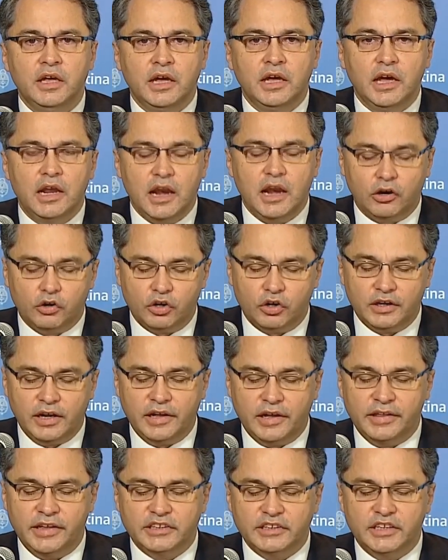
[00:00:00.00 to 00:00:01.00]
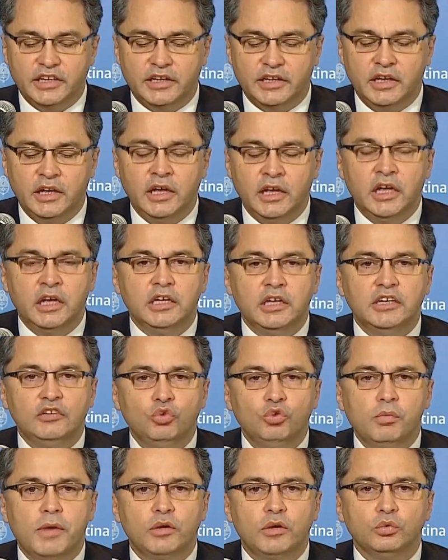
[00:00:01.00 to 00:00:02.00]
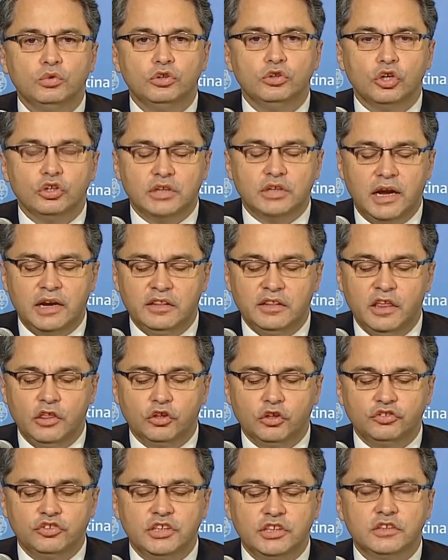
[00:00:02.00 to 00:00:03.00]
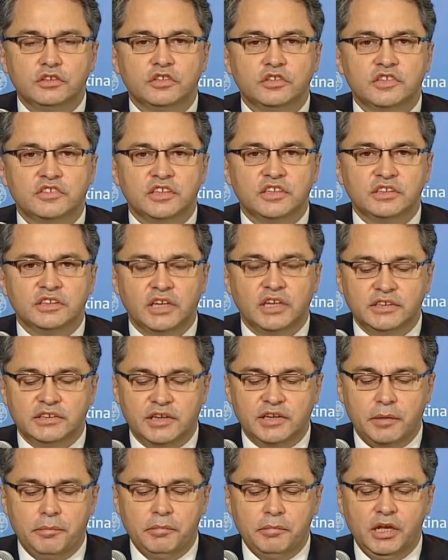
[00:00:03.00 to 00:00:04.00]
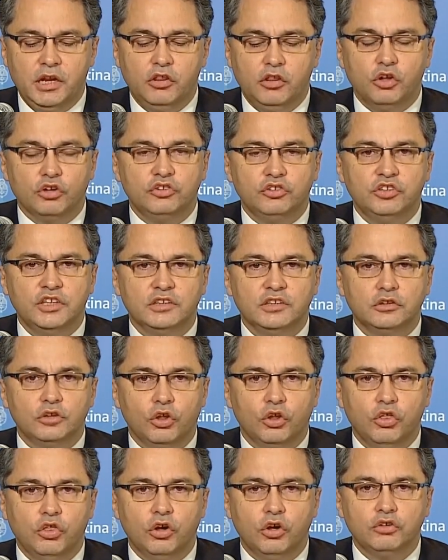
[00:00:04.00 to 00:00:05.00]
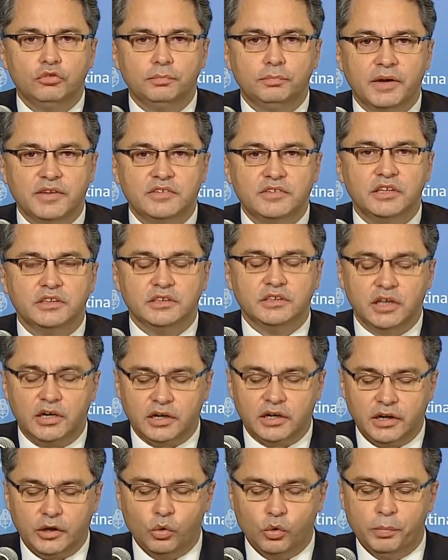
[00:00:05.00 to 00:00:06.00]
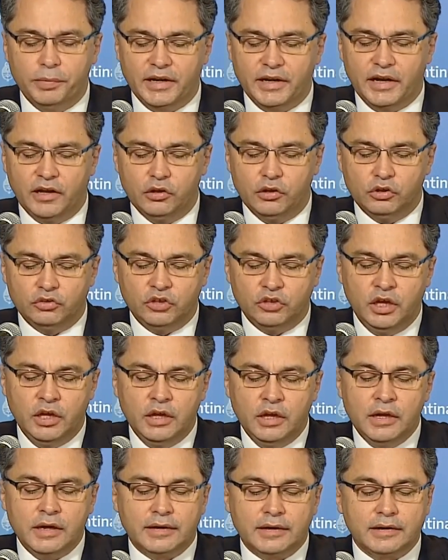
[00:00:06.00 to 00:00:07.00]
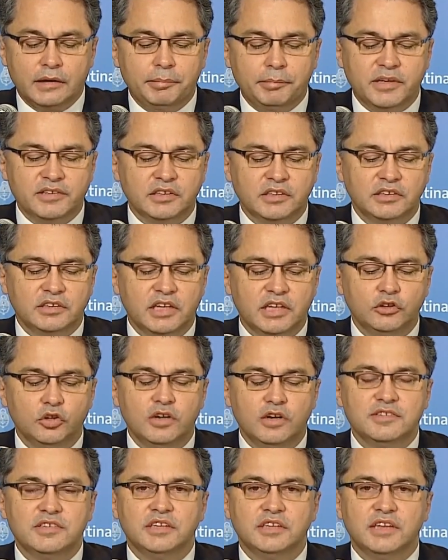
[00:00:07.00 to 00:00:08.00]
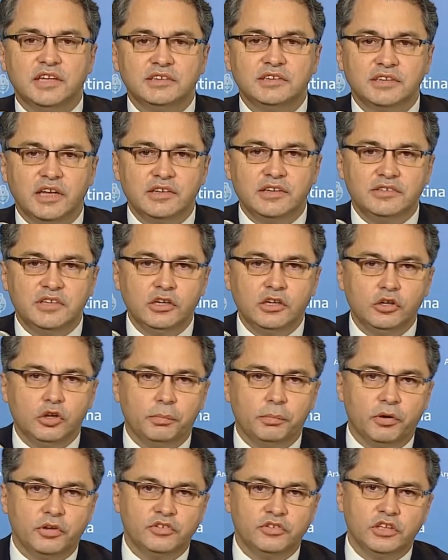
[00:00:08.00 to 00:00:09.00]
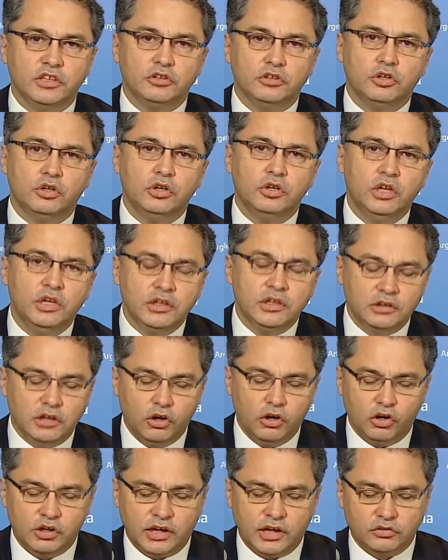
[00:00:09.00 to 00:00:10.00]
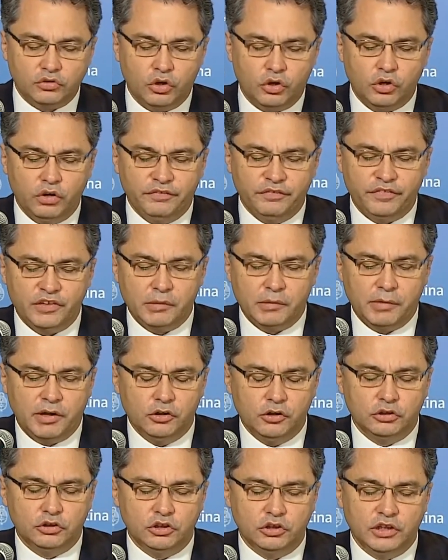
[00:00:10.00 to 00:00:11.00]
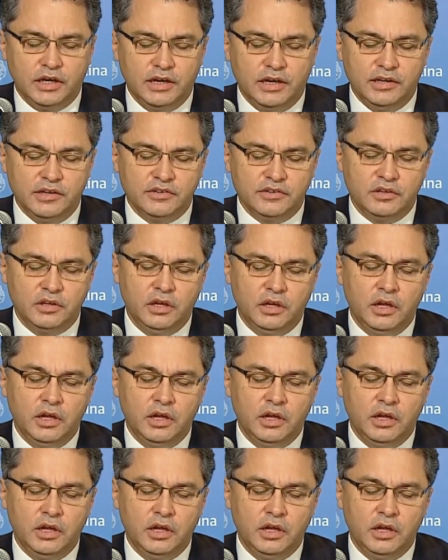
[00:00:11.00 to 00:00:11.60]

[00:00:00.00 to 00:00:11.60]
en la jornada de ayer y suman un total de 263.202 pacientes recuperados, representando el 75% de los casos confirmados totales